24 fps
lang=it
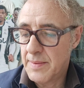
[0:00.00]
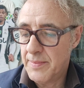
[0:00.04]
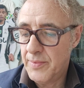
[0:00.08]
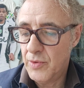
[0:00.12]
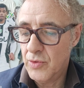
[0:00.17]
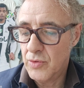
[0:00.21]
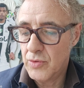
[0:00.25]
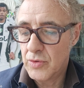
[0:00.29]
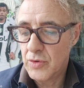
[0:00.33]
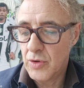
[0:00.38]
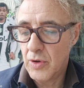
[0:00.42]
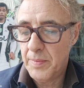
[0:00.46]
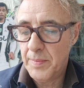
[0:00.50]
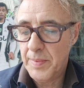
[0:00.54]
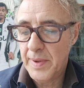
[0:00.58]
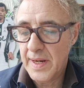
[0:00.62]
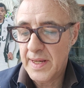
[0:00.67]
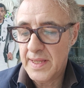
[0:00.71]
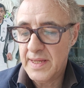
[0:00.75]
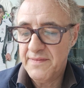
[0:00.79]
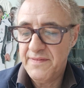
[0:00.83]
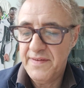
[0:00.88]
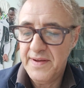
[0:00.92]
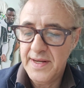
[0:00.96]
appunto
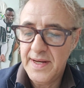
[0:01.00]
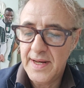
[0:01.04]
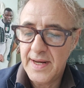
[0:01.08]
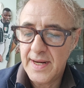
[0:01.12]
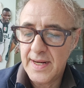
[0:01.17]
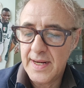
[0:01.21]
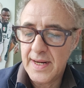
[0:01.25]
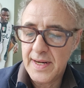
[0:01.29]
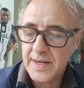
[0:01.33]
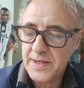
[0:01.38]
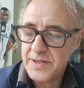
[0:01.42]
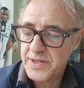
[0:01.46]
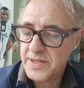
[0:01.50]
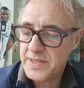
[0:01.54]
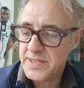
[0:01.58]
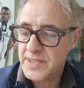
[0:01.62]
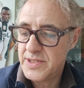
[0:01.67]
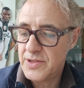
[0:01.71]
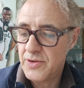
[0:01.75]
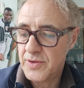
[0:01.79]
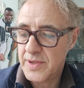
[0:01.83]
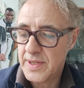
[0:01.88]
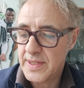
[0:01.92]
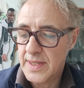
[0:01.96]
per definire la
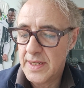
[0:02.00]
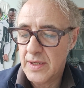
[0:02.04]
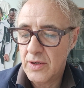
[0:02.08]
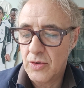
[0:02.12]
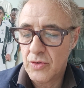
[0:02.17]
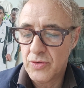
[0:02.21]
rescissione del